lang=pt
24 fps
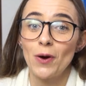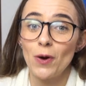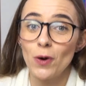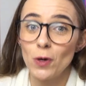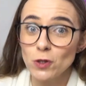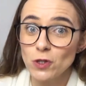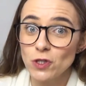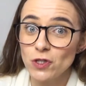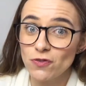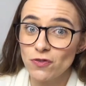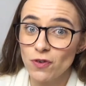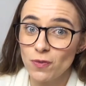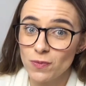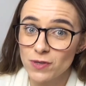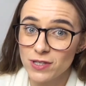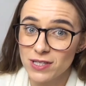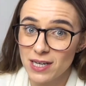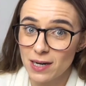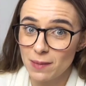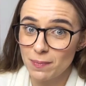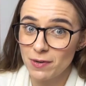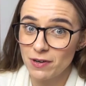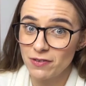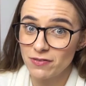Hoje eu vou
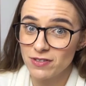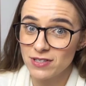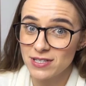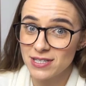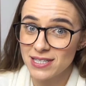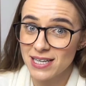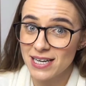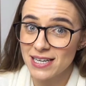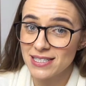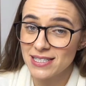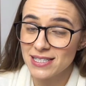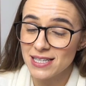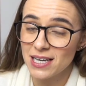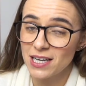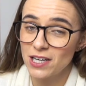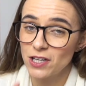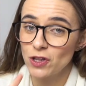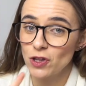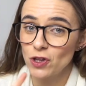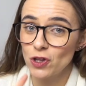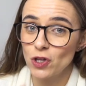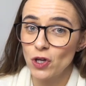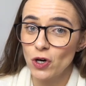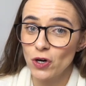mostrar para vocês
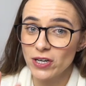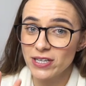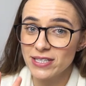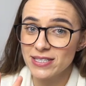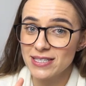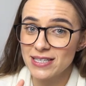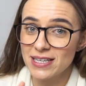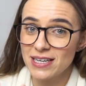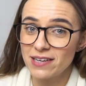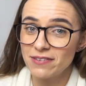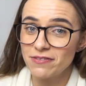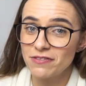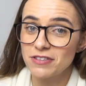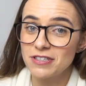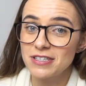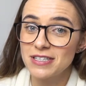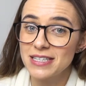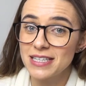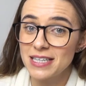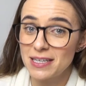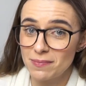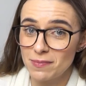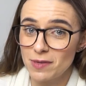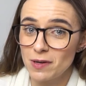dois livros
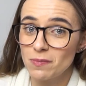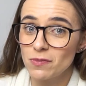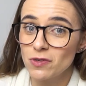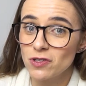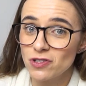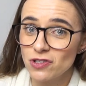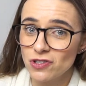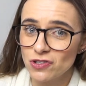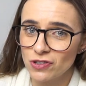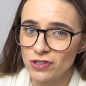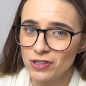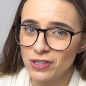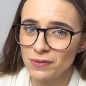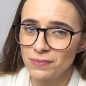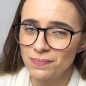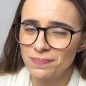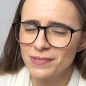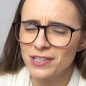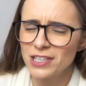que me emocionam,